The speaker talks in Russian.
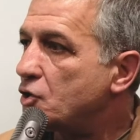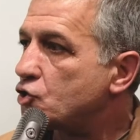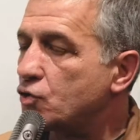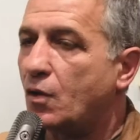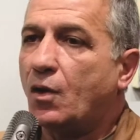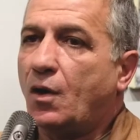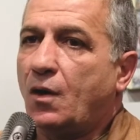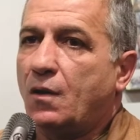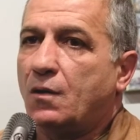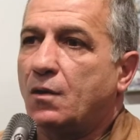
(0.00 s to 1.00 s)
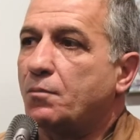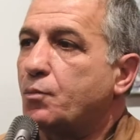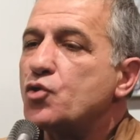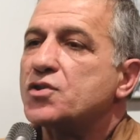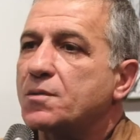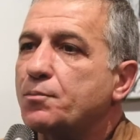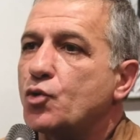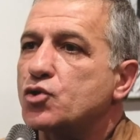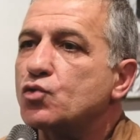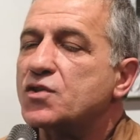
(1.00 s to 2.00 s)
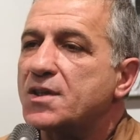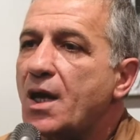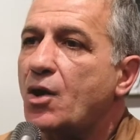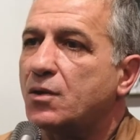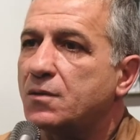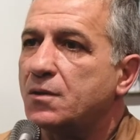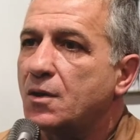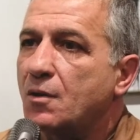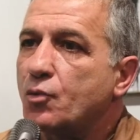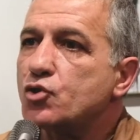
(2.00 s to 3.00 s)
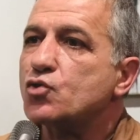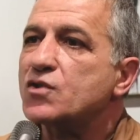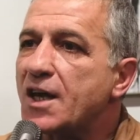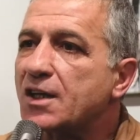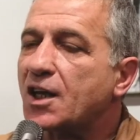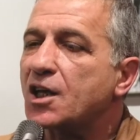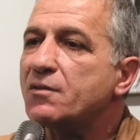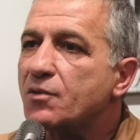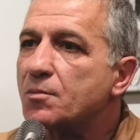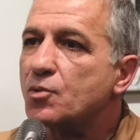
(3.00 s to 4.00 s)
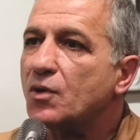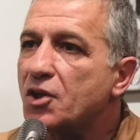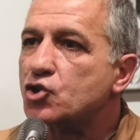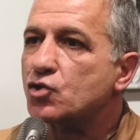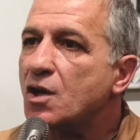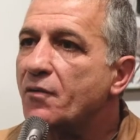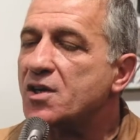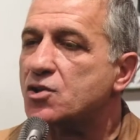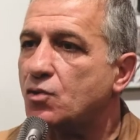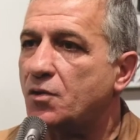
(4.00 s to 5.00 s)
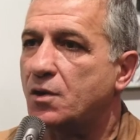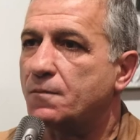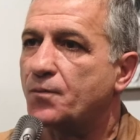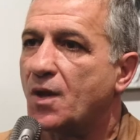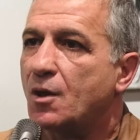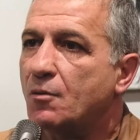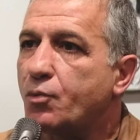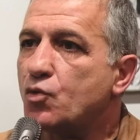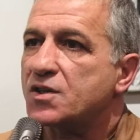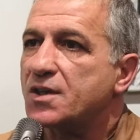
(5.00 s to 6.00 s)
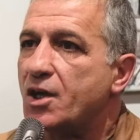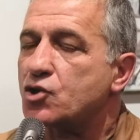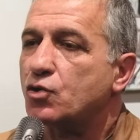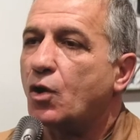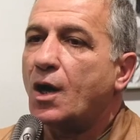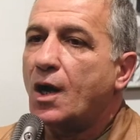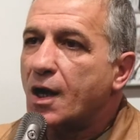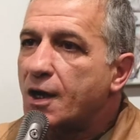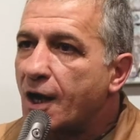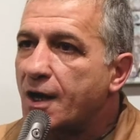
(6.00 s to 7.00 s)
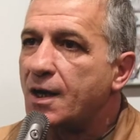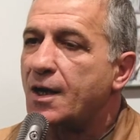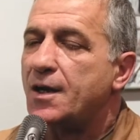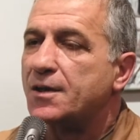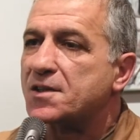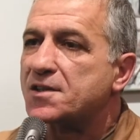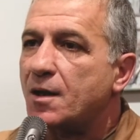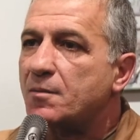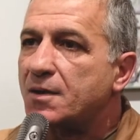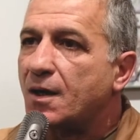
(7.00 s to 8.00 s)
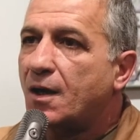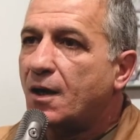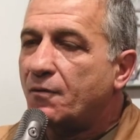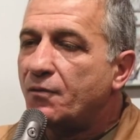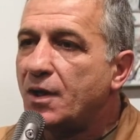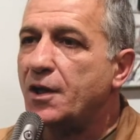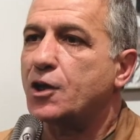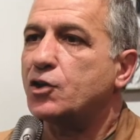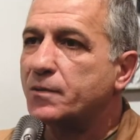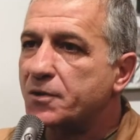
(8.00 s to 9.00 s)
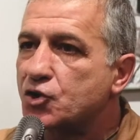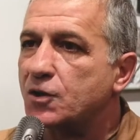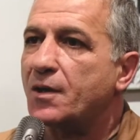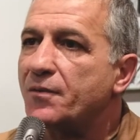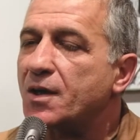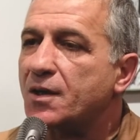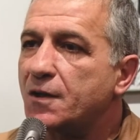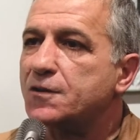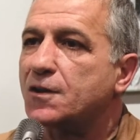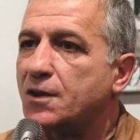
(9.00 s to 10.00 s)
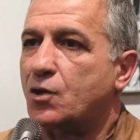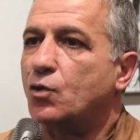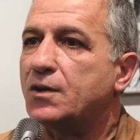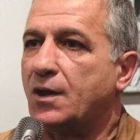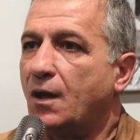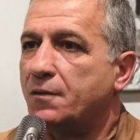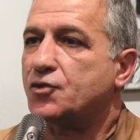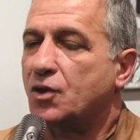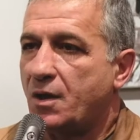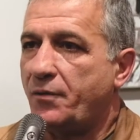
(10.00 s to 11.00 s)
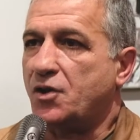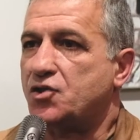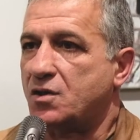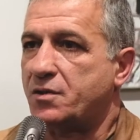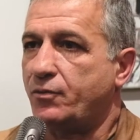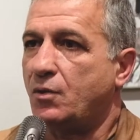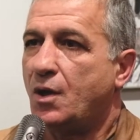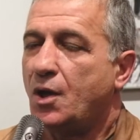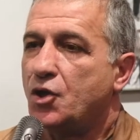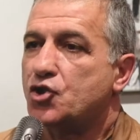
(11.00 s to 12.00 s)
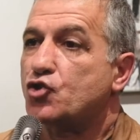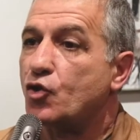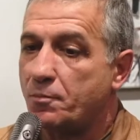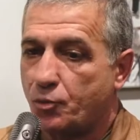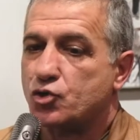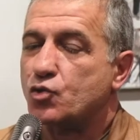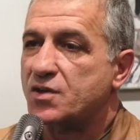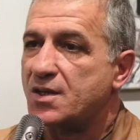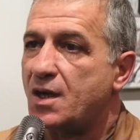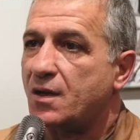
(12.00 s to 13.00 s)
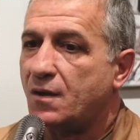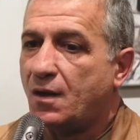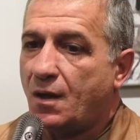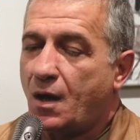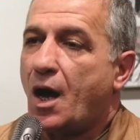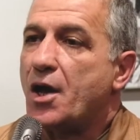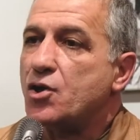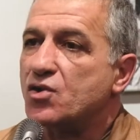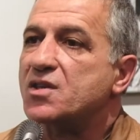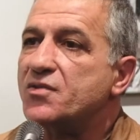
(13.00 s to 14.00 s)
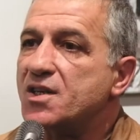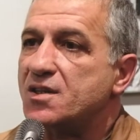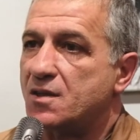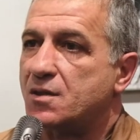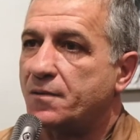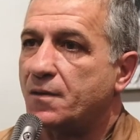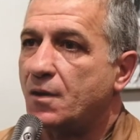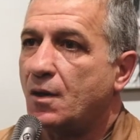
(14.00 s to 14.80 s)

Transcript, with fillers: еще пусть, пусть узнают Пусть узнает Хедвиг Бюле еще и в Эстонии. Пусть знает, что какая это самая великого человека этот народ дал человечеству. Еще и пусть узнает о ее свидетельстве.